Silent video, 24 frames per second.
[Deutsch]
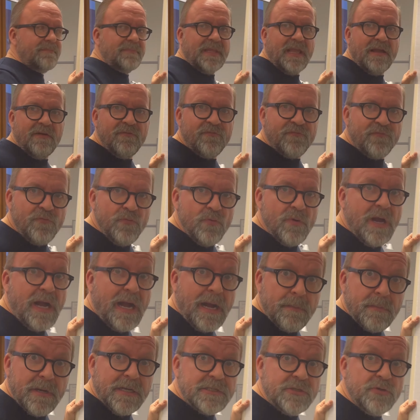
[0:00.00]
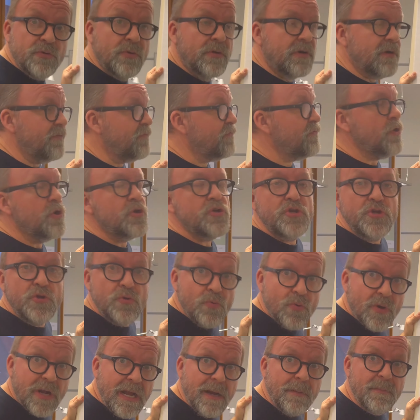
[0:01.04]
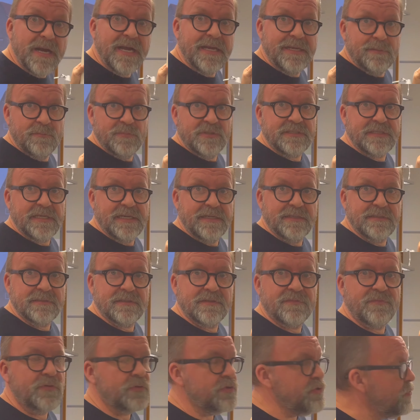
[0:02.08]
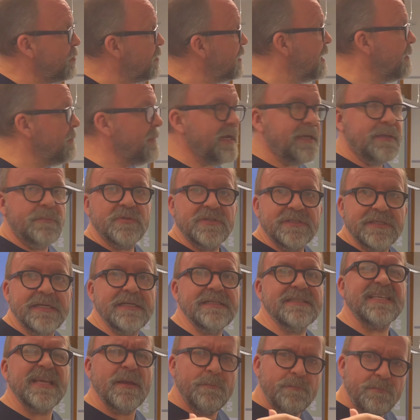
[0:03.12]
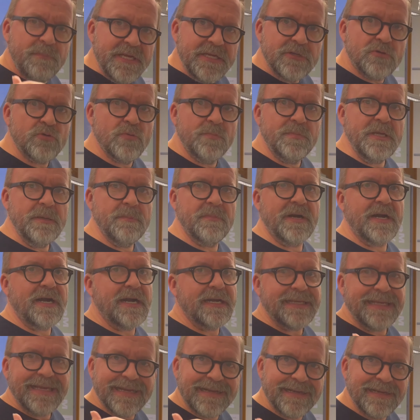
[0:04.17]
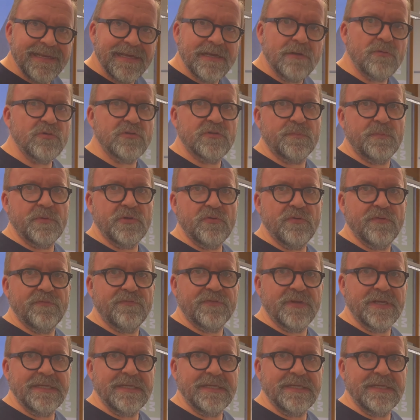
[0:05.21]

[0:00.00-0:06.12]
für Amateure, für Newcomer im Sales, für Newcomer im Sales im B2B-Bereich, erklärungsbedürftige